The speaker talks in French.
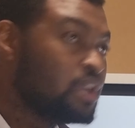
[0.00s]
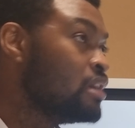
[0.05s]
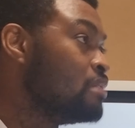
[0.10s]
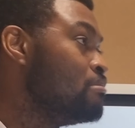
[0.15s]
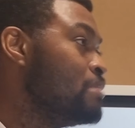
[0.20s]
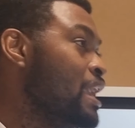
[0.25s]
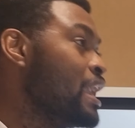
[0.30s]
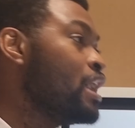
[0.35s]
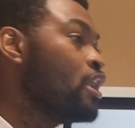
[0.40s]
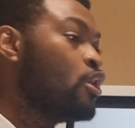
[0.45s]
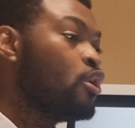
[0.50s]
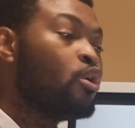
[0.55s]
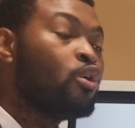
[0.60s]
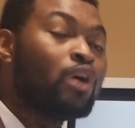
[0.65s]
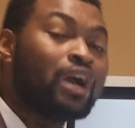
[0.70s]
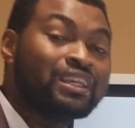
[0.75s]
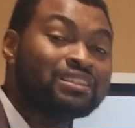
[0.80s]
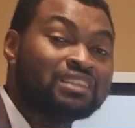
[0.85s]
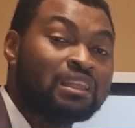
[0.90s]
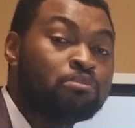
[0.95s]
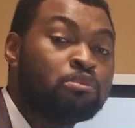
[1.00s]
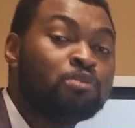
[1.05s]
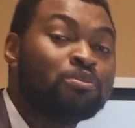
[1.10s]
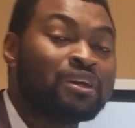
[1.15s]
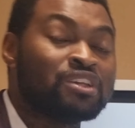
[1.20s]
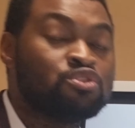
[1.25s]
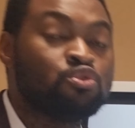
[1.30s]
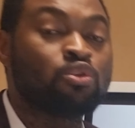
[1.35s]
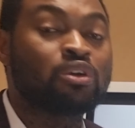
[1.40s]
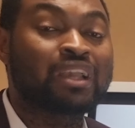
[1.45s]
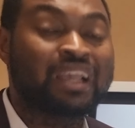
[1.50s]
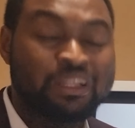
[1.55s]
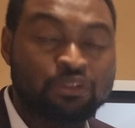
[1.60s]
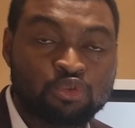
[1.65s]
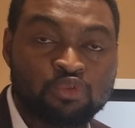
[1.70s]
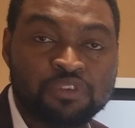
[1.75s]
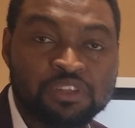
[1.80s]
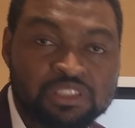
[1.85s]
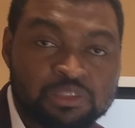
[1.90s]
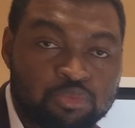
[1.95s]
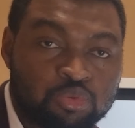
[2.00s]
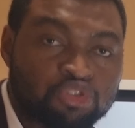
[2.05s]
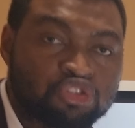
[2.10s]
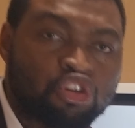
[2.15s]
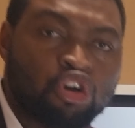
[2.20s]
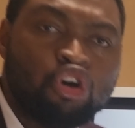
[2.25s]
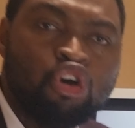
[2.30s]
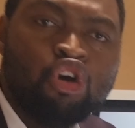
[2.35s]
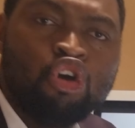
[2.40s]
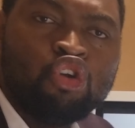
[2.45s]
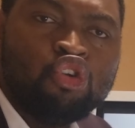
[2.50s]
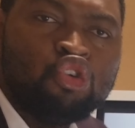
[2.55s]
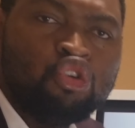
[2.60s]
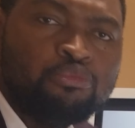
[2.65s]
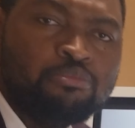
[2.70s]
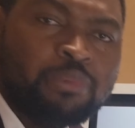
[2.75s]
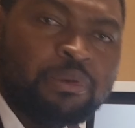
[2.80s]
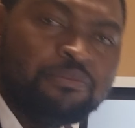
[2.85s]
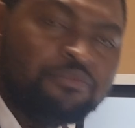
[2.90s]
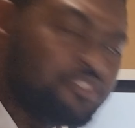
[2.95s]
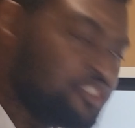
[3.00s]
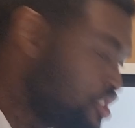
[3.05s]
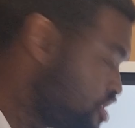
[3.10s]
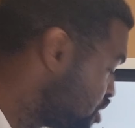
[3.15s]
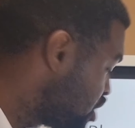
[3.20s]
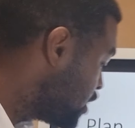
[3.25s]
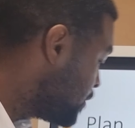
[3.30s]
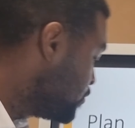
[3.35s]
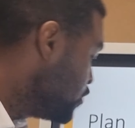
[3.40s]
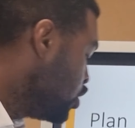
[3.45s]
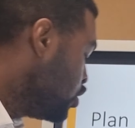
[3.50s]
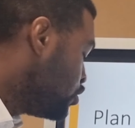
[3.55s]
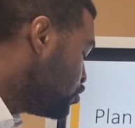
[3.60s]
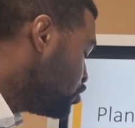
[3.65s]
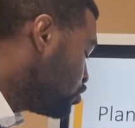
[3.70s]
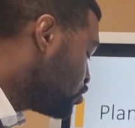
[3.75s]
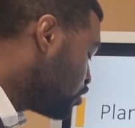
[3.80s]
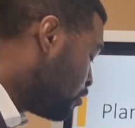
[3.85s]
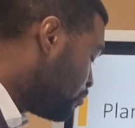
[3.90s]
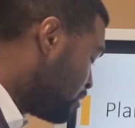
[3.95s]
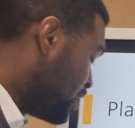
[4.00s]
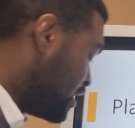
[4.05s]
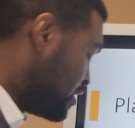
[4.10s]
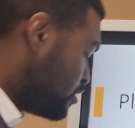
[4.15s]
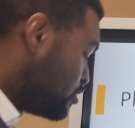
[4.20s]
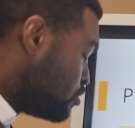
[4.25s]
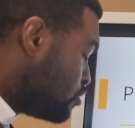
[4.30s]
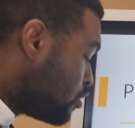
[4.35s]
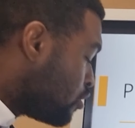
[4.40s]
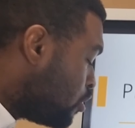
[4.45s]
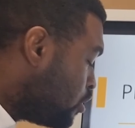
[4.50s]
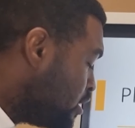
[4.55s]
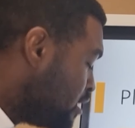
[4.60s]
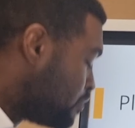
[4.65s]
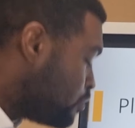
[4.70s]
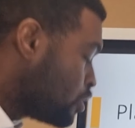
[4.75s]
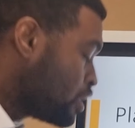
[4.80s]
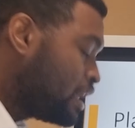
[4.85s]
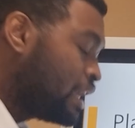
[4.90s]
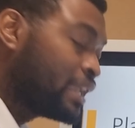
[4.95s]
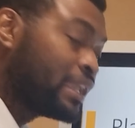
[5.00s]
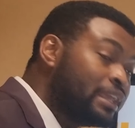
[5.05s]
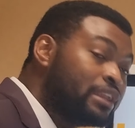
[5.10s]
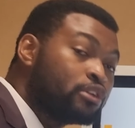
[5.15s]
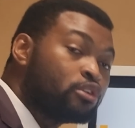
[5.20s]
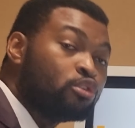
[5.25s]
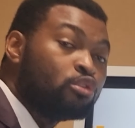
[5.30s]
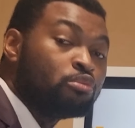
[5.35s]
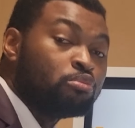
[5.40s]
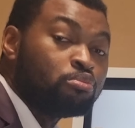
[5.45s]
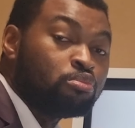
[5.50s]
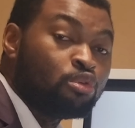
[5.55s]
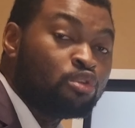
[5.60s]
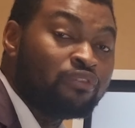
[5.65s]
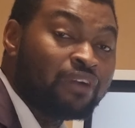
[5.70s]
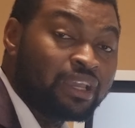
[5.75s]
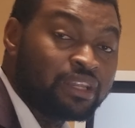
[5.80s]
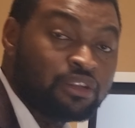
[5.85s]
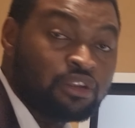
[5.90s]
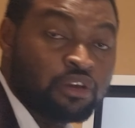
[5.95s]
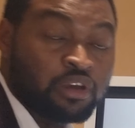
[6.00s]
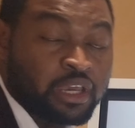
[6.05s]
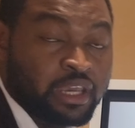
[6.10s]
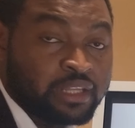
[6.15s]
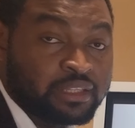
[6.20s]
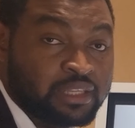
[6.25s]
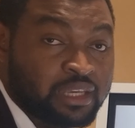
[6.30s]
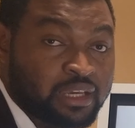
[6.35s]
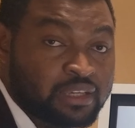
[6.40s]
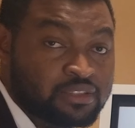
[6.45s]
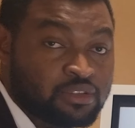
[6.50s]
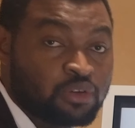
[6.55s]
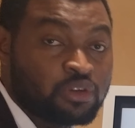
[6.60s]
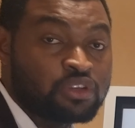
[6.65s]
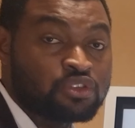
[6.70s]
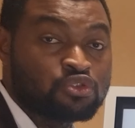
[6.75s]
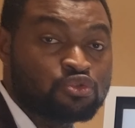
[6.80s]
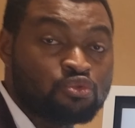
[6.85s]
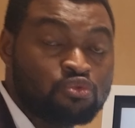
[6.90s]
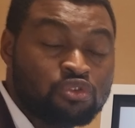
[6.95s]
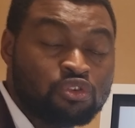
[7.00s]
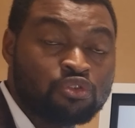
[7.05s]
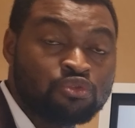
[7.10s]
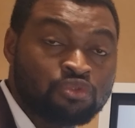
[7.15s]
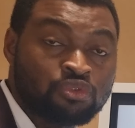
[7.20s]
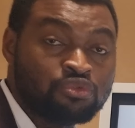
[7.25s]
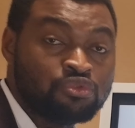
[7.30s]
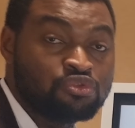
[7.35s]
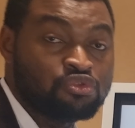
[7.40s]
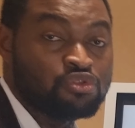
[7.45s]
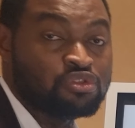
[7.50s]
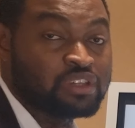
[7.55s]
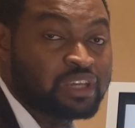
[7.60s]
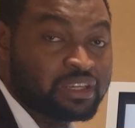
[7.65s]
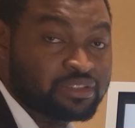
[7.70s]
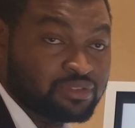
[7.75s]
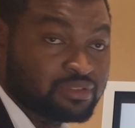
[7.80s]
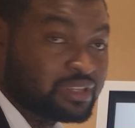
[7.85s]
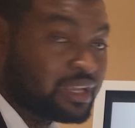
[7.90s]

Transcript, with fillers: Mais on reste à peu près sur 90% le même fichier de template. Donc, on évoquera quelques providers intéressants et celui que l'on utilisera, ce